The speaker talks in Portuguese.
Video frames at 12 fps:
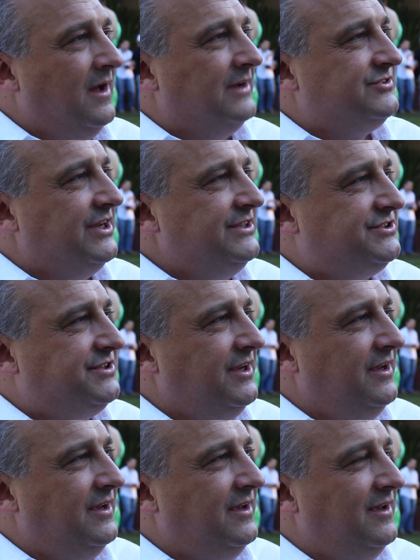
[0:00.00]
A gente,
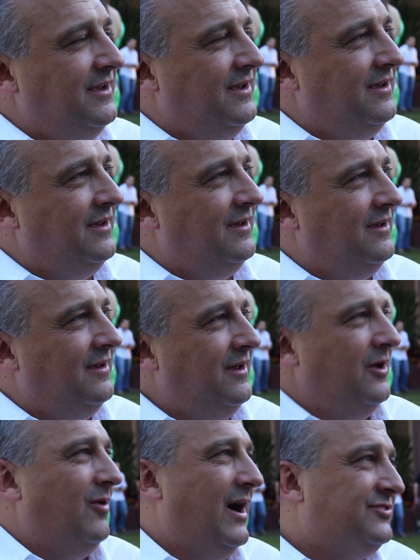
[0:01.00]

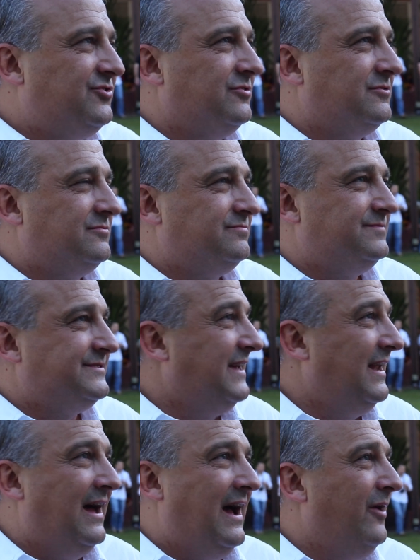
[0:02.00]
eu acho,
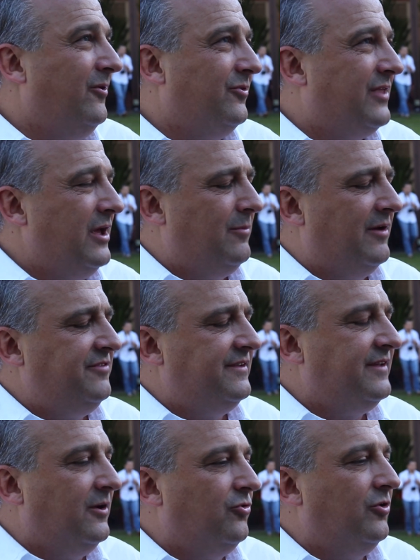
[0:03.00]
sei lá, eu tenho uma
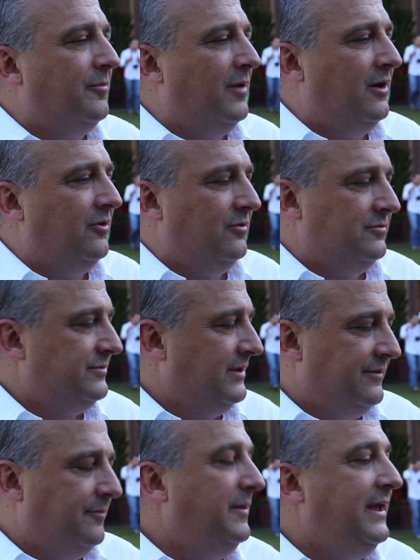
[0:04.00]
visão normal,
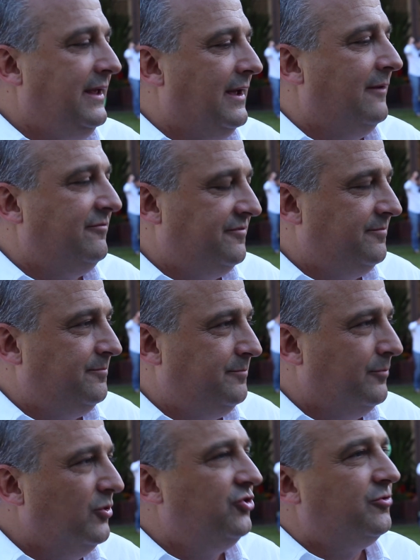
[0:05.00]
é, minha,
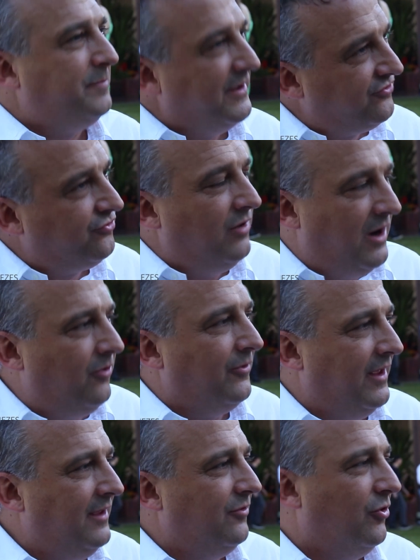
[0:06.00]
muito pessoal,
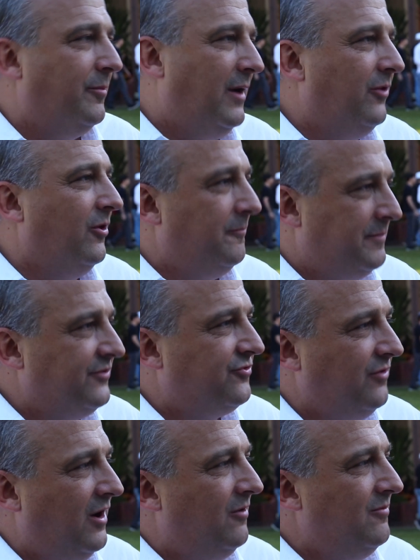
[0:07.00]
né? Normal não,
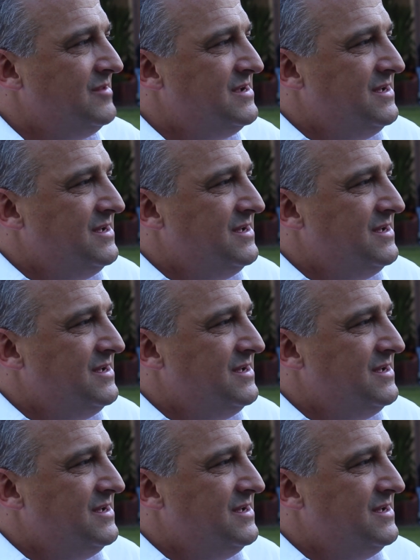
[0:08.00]
pessoal,